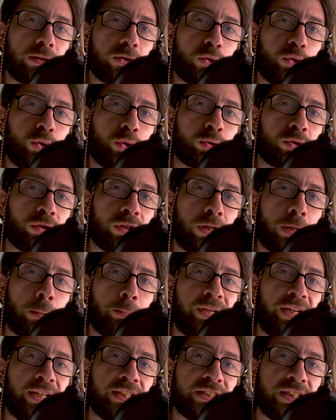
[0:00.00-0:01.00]

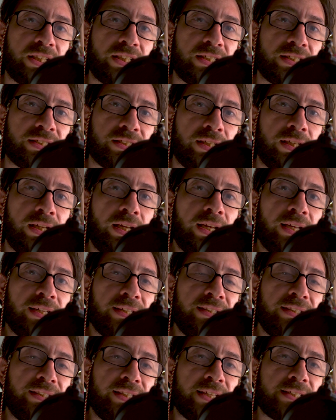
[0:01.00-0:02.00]
kurtulabileceğinizi,
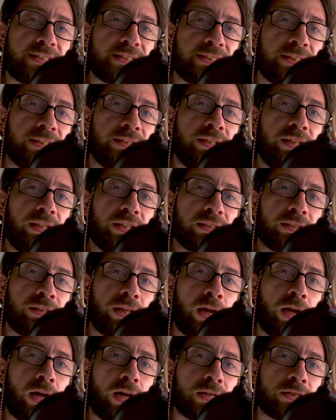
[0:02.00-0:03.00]
nasıl
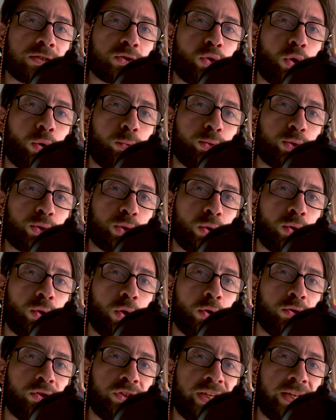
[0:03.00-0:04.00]
daha az komisyon
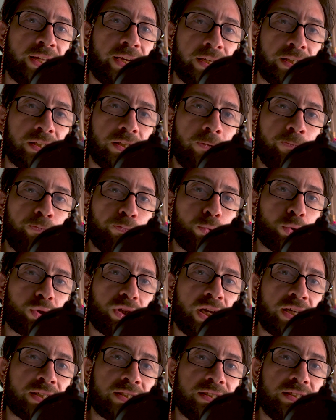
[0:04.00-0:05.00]
ödeyerek bu
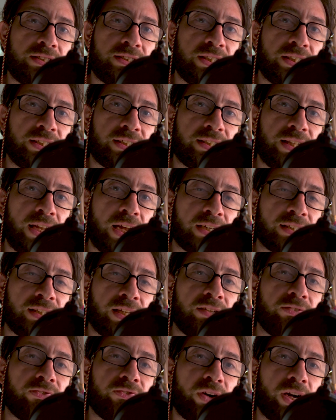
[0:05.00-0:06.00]
tarz
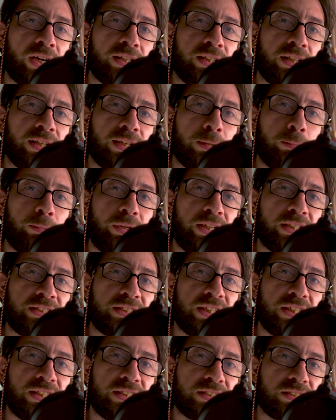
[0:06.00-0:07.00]
içeriklerden
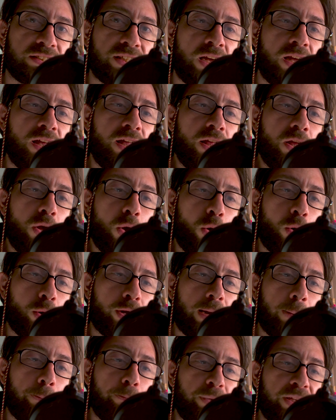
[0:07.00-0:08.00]
faydalanabileceğinizi de
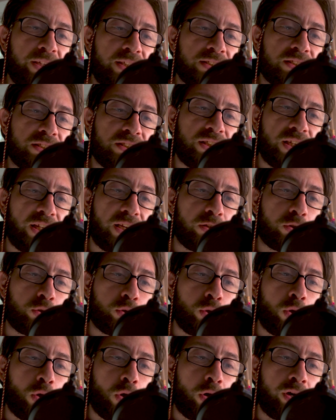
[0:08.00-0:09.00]
öğrenmeniz
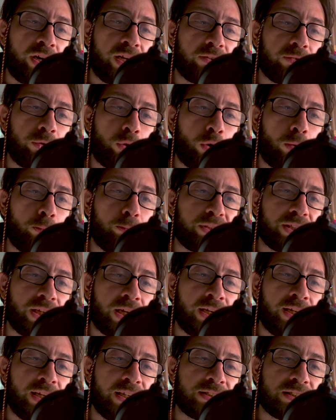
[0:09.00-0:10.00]
gerekiyor. Örnek veriyorum bir
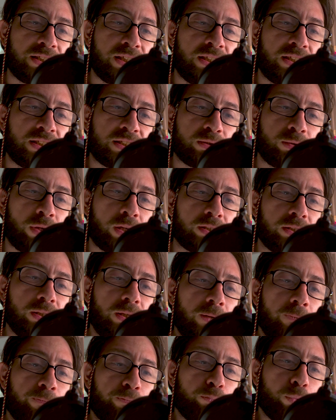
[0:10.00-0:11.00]
tane eseriniz var.
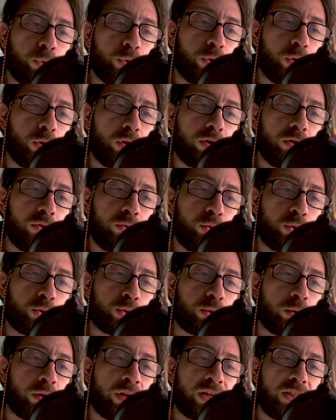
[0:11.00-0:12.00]
Bunu
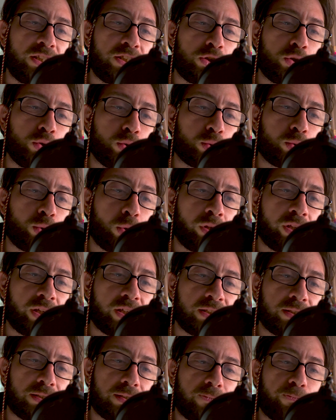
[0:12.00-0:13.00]
100 dolar 200
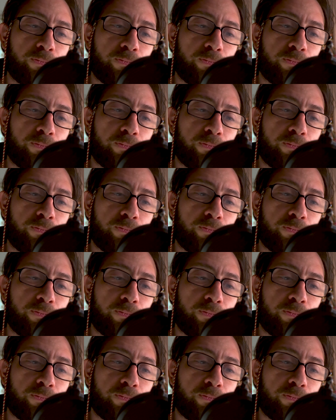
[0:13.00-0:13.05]
dolara